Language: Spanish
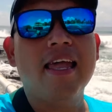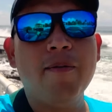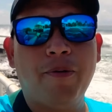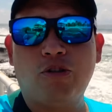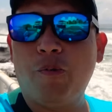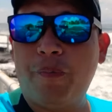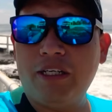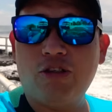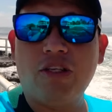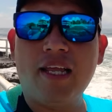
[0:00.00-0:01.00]
y por
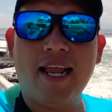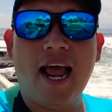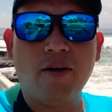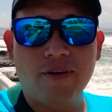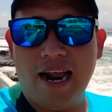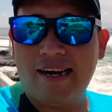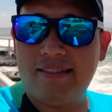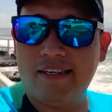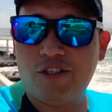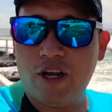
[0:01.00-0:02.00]
supuesto tiene algunas
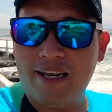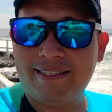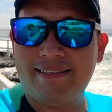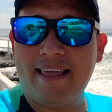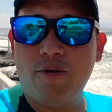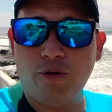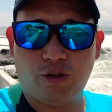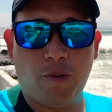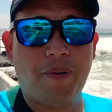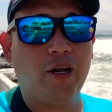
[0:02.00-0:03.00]
restricciones de
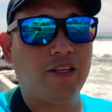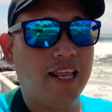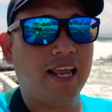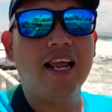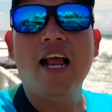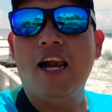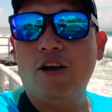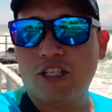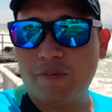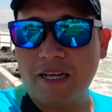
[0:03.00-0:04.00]
uso, pero tienen
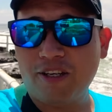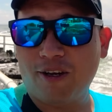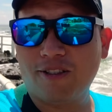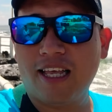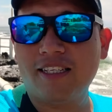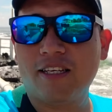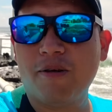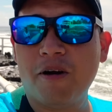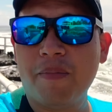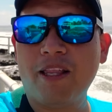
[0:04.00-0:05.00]
los espacios que ustedes
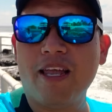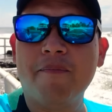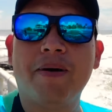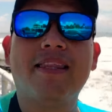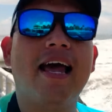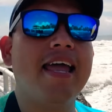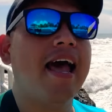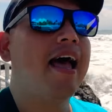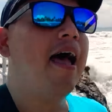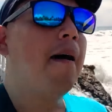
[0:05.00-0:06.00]
estuvieron viendo ahí en pantalla